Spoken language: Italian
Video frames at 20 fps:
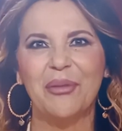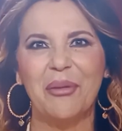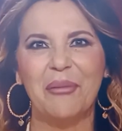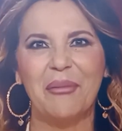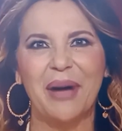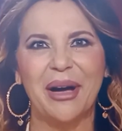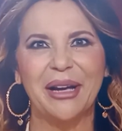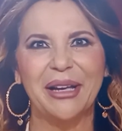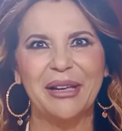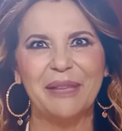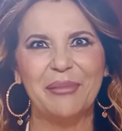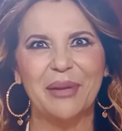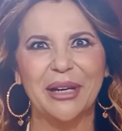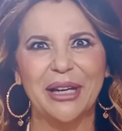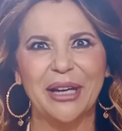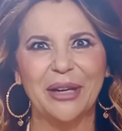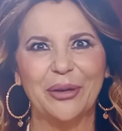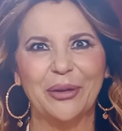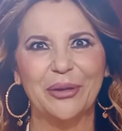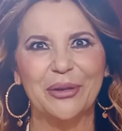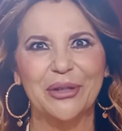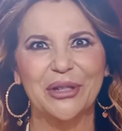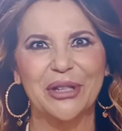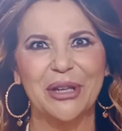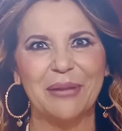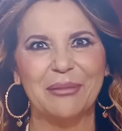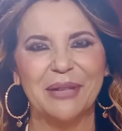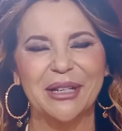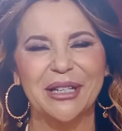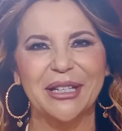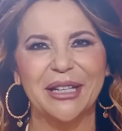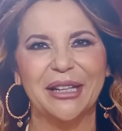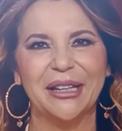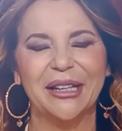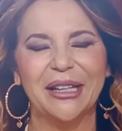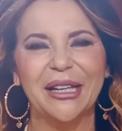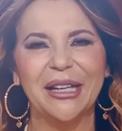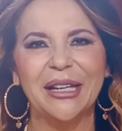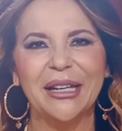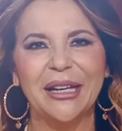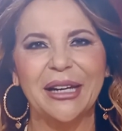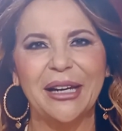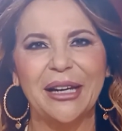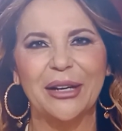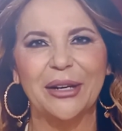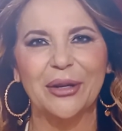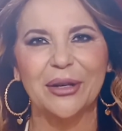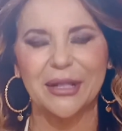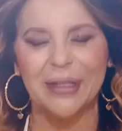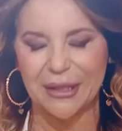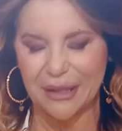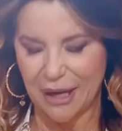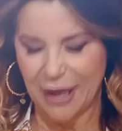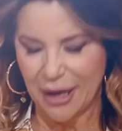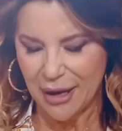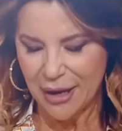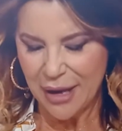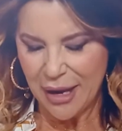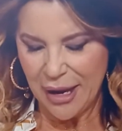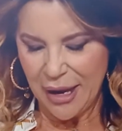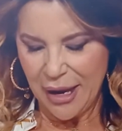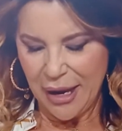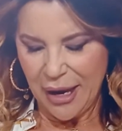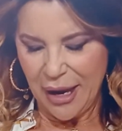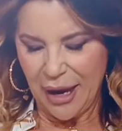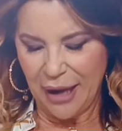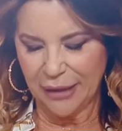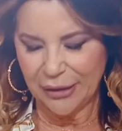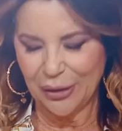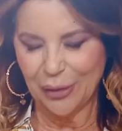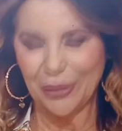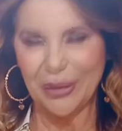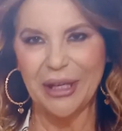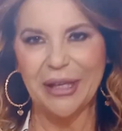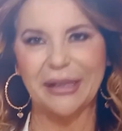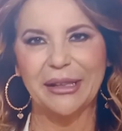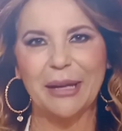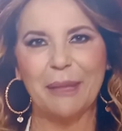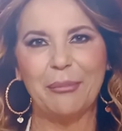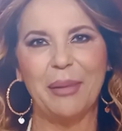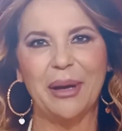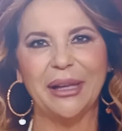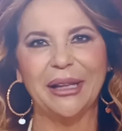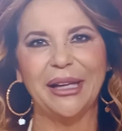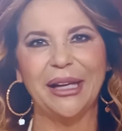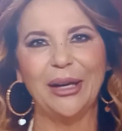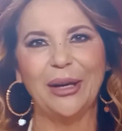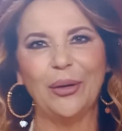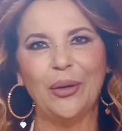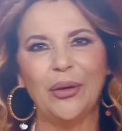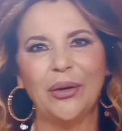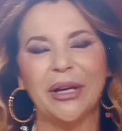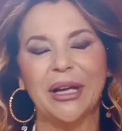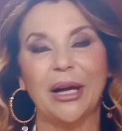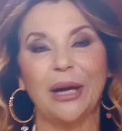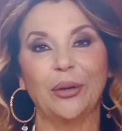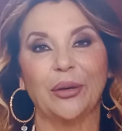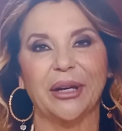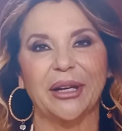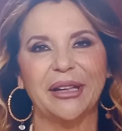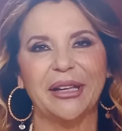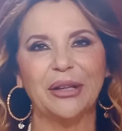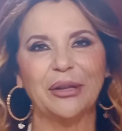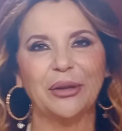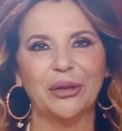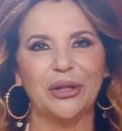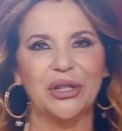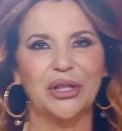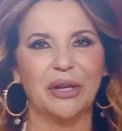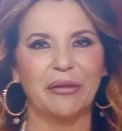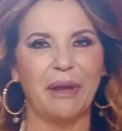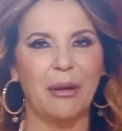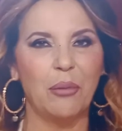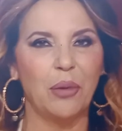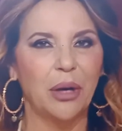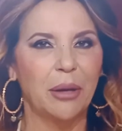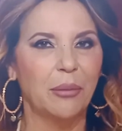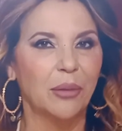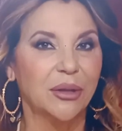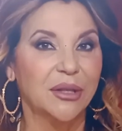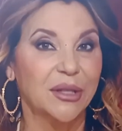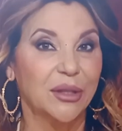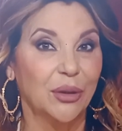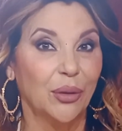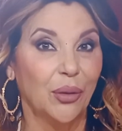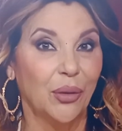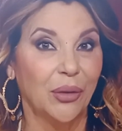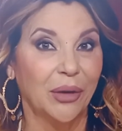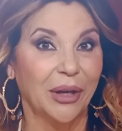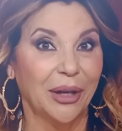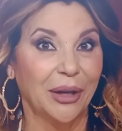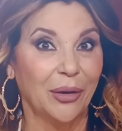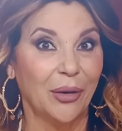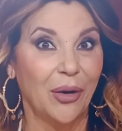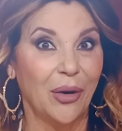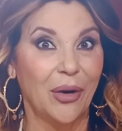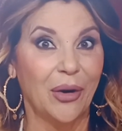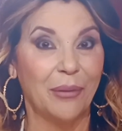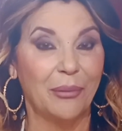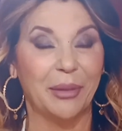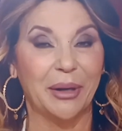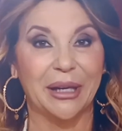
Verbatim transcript: Come mai? Perché come eh, non riusciamo a sentire la nostra Antonietta Bandelloni. Allora, intanto dicevamo l'emozione, no?